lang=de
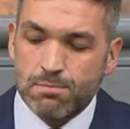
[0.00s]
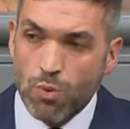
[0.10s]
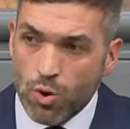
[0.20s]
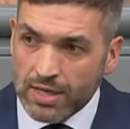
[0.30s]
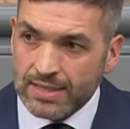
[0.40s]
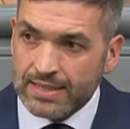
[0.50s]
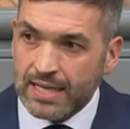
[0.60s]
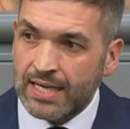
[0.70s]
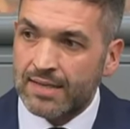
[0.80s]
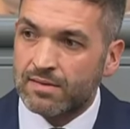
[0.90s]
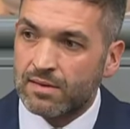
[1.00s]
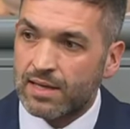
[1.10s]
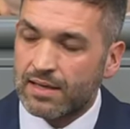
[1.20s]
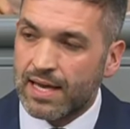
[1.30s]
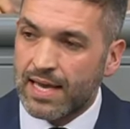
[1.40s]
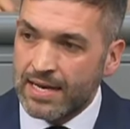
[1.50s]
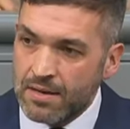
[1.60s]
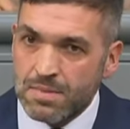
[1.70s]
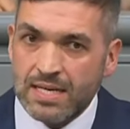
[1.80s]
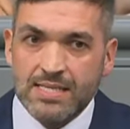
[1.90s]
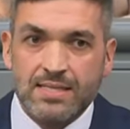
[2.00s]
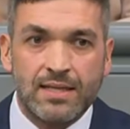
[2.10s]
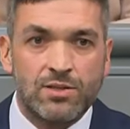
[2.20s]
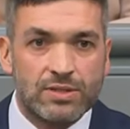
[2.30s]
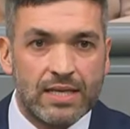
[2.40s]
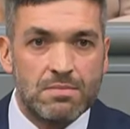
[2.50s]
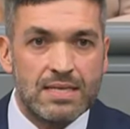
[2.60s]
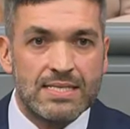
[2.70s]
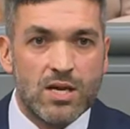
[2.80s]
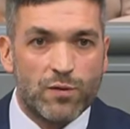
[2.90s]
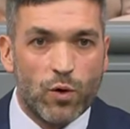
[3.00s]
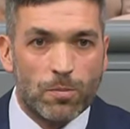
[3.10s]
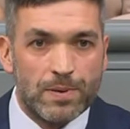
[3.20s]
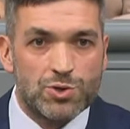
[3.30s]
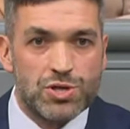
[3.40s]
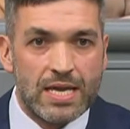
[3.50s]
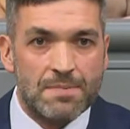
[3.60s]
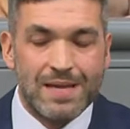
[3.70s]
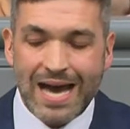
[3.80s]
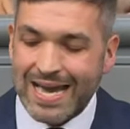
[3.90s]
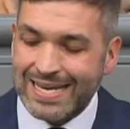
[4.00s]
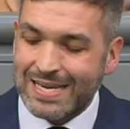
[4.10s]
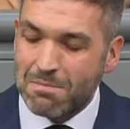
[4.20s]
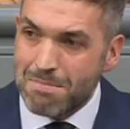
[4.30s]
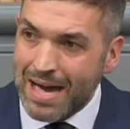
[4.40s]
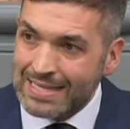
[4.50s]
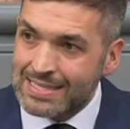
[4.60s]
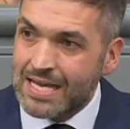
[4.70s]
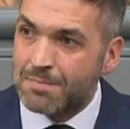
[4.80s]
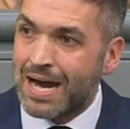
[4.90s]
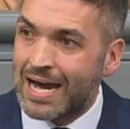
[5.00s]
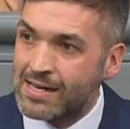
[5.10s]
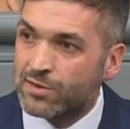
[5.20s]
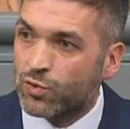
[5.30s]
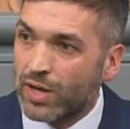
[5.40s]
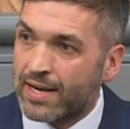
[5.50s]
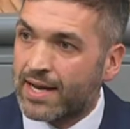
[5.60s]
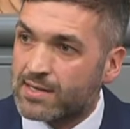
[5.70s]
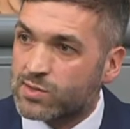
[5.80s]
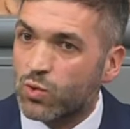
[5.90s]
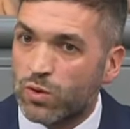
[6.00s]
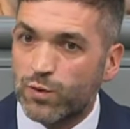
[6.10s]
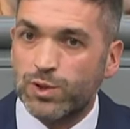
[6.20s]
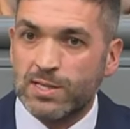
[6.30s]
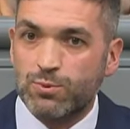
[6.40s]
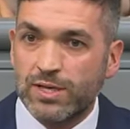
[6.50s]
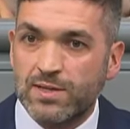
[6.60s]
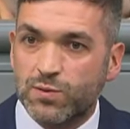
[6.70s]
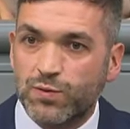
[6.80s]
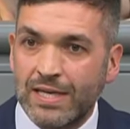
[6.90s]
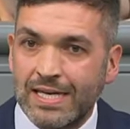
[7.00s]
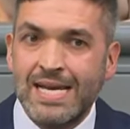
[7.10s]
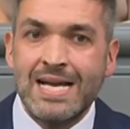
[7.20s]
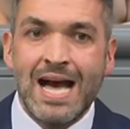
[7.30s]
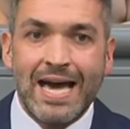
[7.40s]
Möglichkeit der Innenministerinnen und Innenminister auf europäischer Ebene, eine gemeinsame Haltung in der Asyl- und Flüchtlingspolitik zu finden,